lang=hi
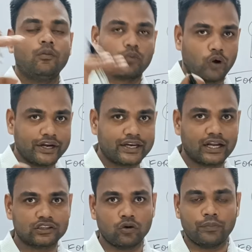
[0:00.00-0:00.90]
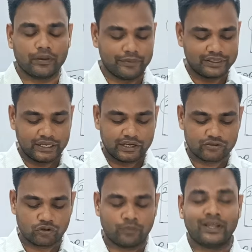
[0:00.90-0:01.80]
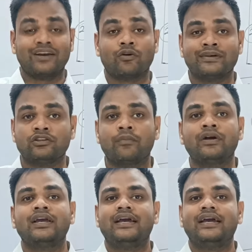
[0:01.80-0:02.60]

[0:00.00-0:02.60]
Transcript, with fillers: प्रोवाइड कराता हूं फिर मिलते हैं नेक्स्ट वीडियो में नई गवर्नमेंट जॉब